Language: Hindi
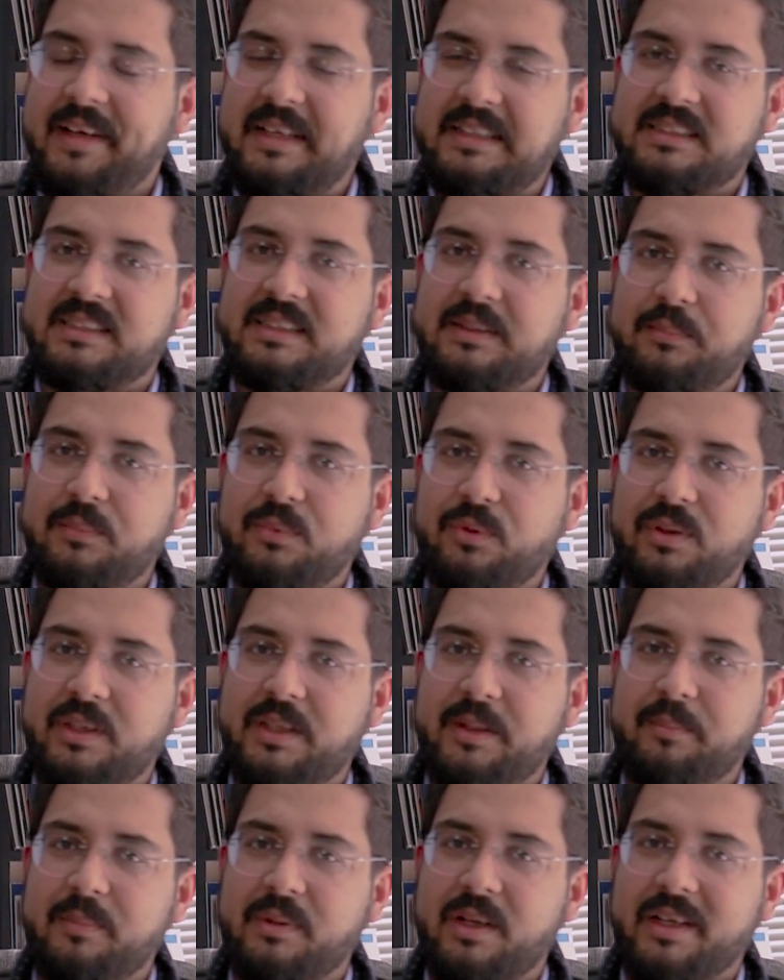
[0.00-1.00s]
इस्तांबुल
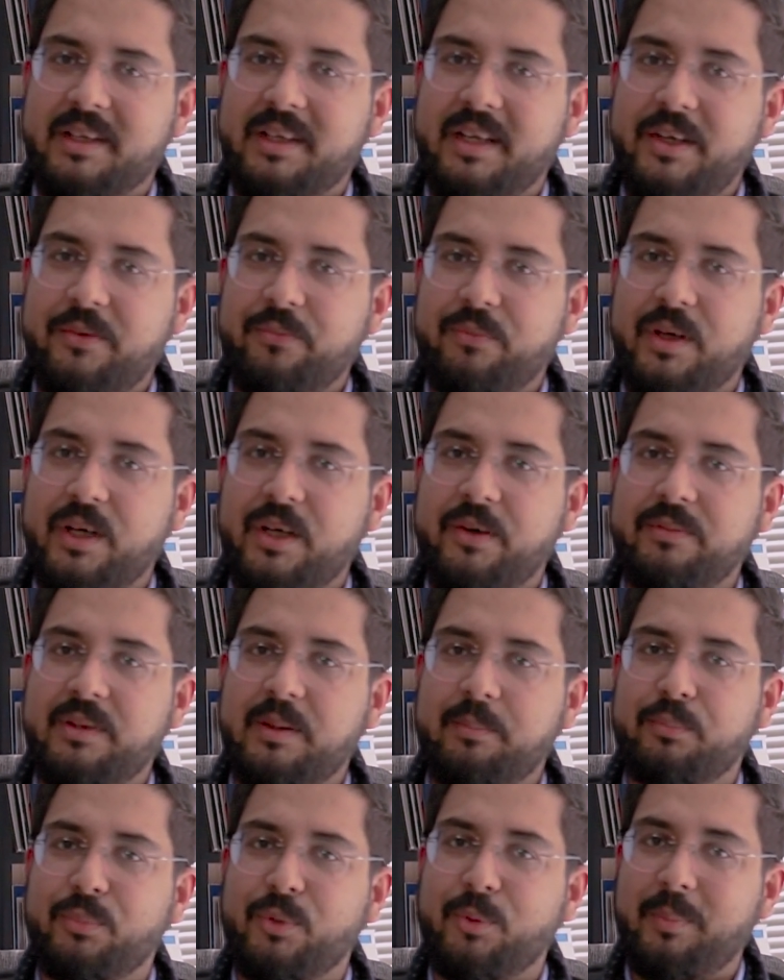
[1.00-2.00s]
की मार्केट वन ऑफ द
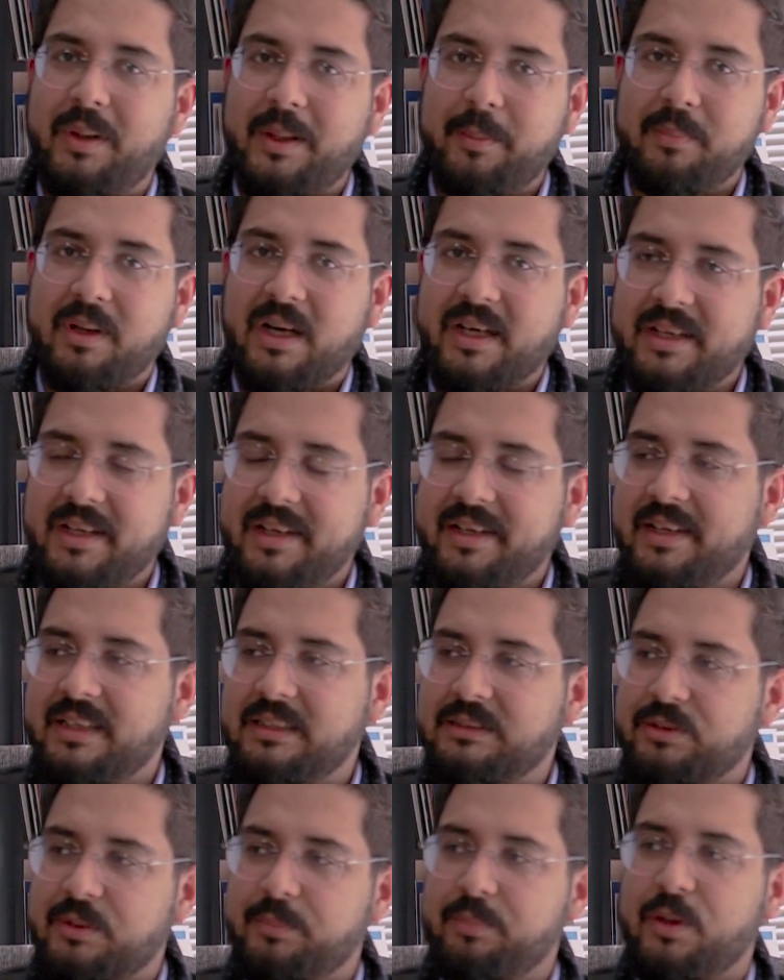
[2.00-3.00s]
बूमिंग मार्केट है
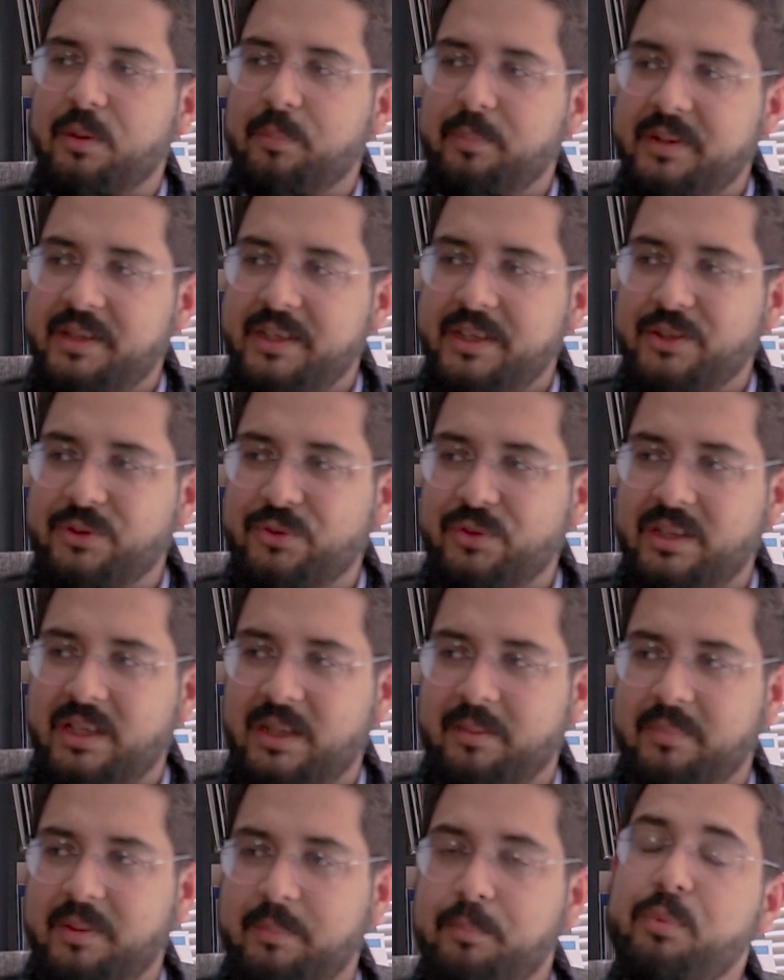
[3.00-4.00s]
इस वक्त प्रॉपर्टी की
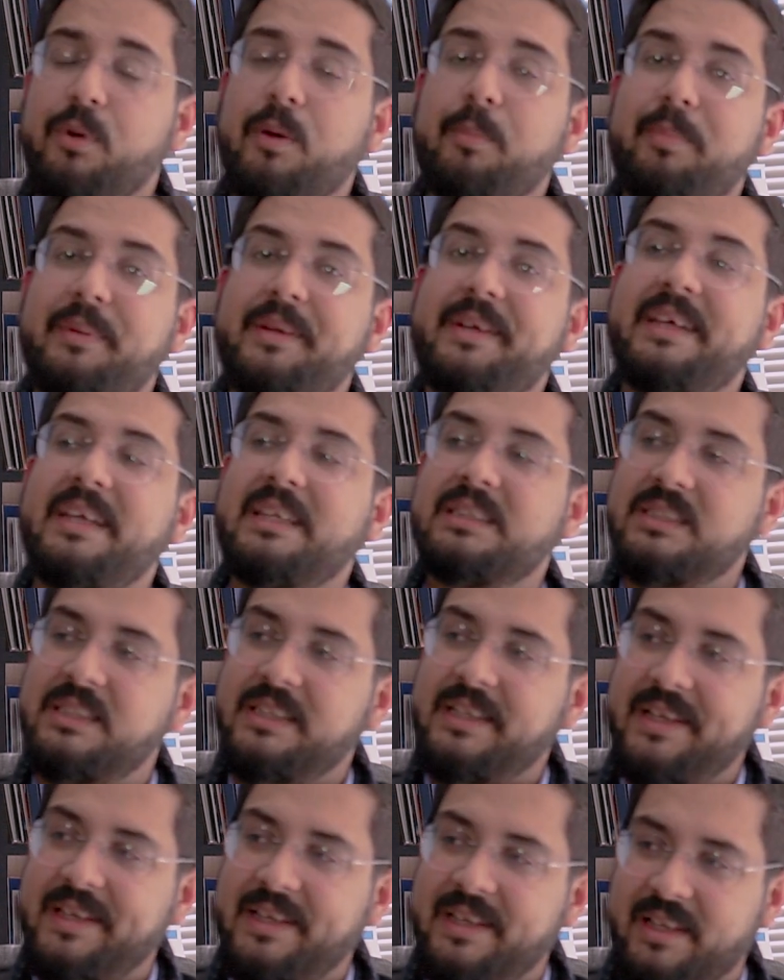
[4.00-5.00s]
दुनिया में प्रॉपर्टीज ही
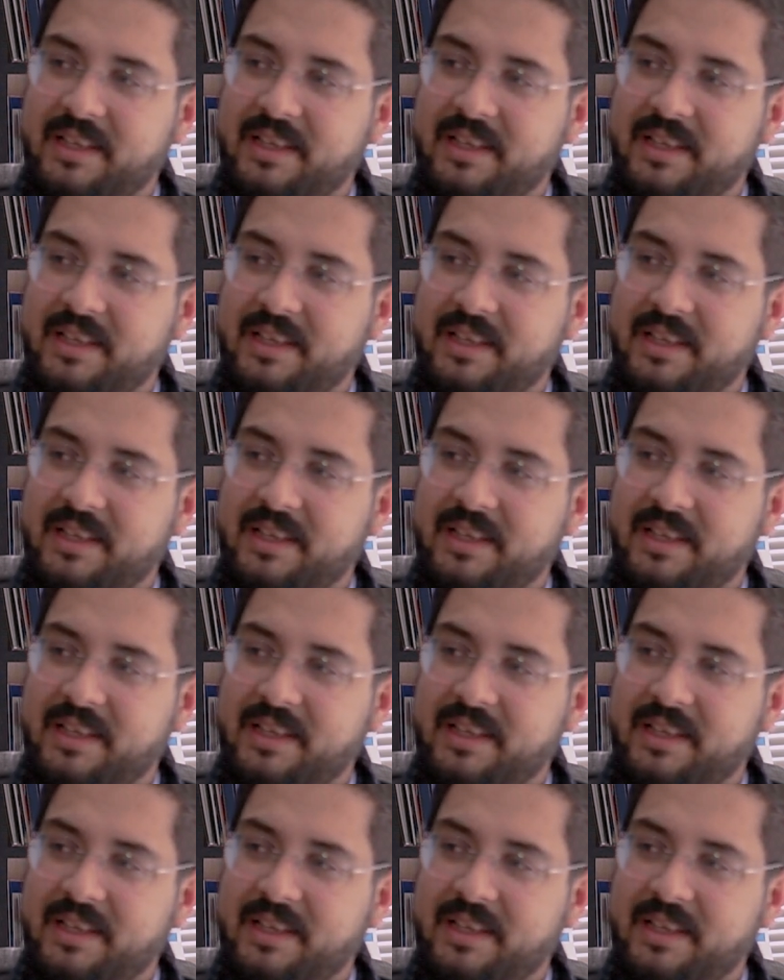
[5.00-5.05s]
नहीं